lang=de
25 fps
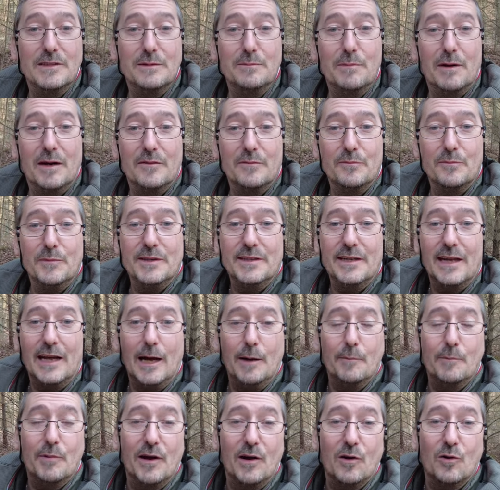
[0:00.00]
die man mit
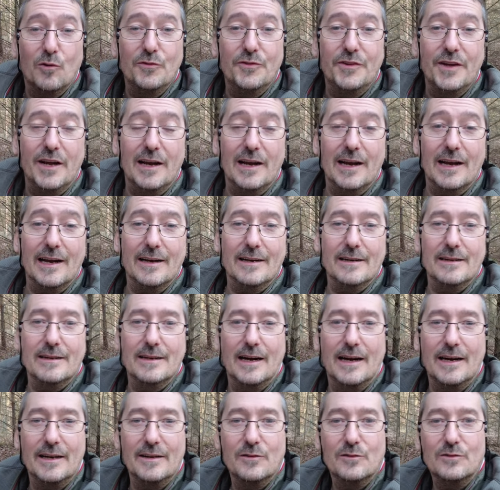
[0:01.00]
der App herunterladen
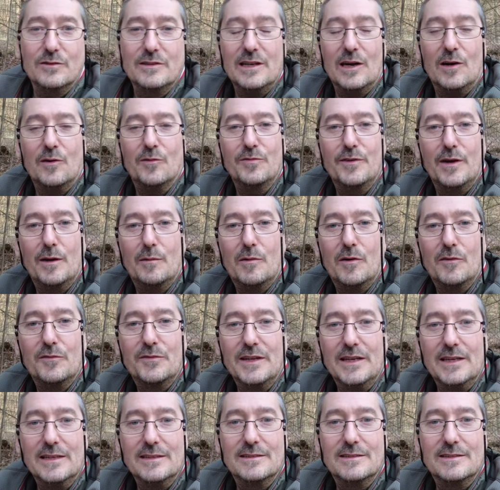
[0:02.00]
kann und die Aufnahmen auf
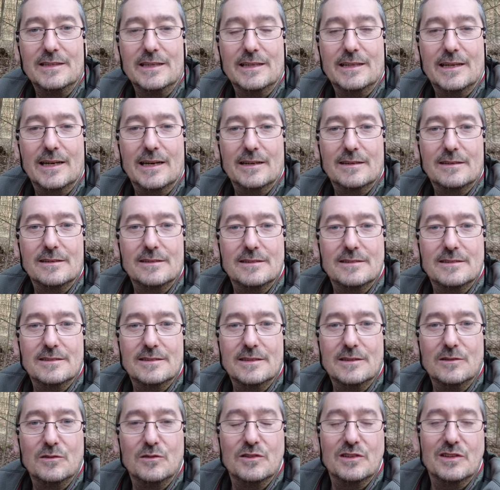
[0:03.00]
der SD-Karte
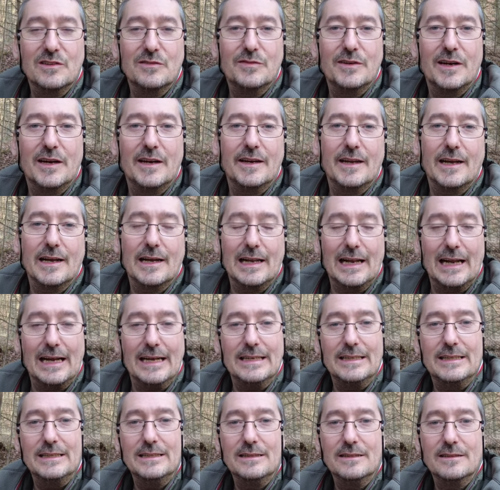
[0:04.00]
sind ungefähr in der
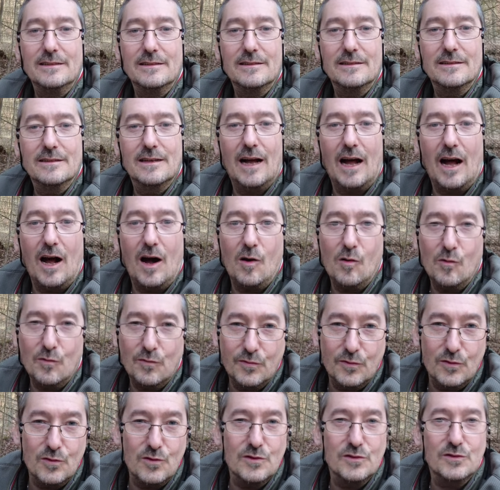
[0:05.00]
gleichen
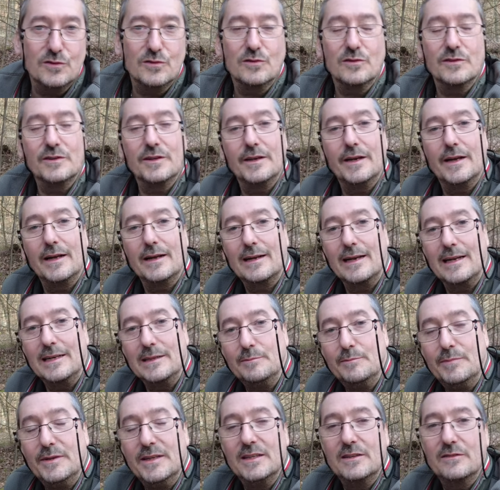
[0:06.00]
Auflösung und in der
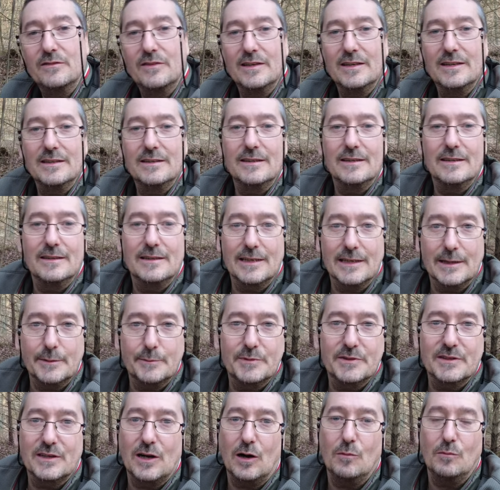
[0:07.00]
gleichen Bildqualität. Da
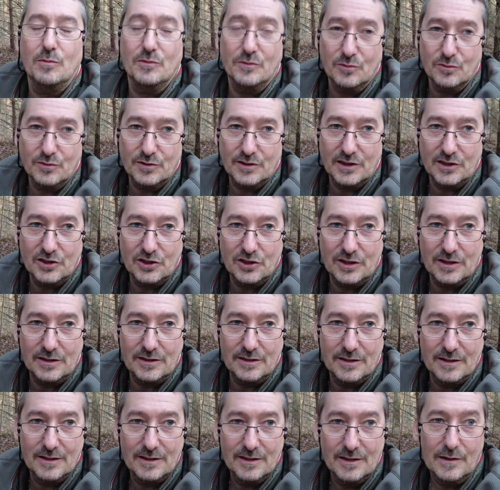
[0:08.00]
gibt es kaum einen Unterschied.
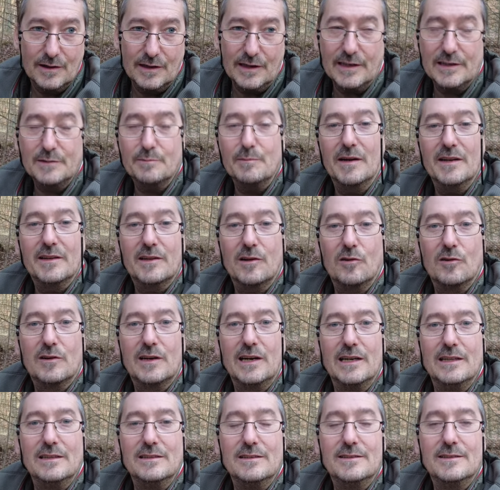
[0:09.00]
Es macht auch
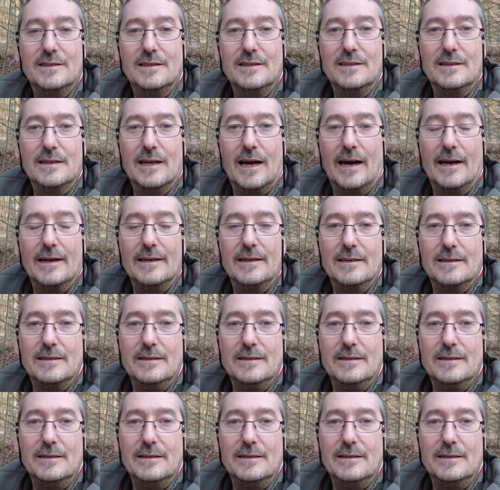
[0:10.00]
keinen Sinn, eine